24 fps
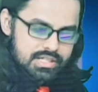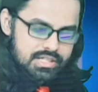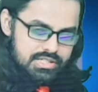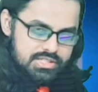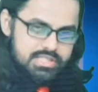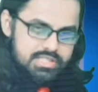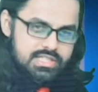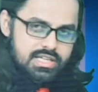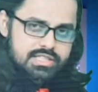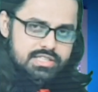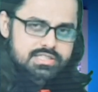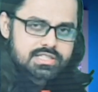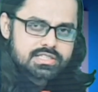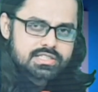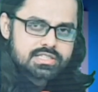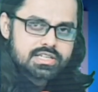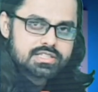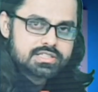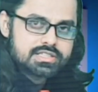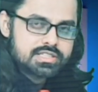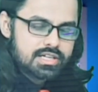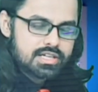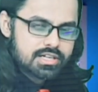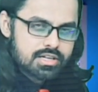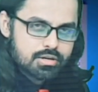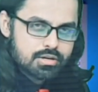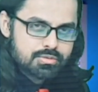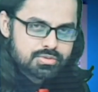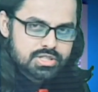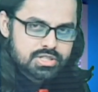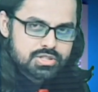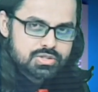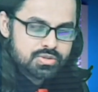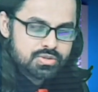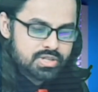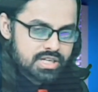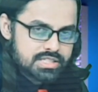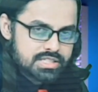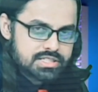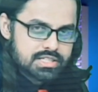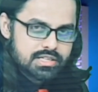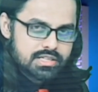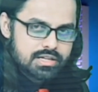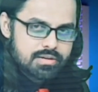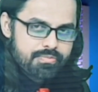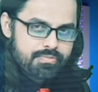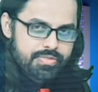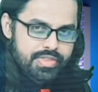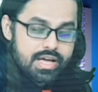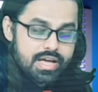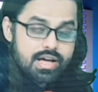सक्सेस गेट थिएटर ग्रुप से जुड़ना चाहिए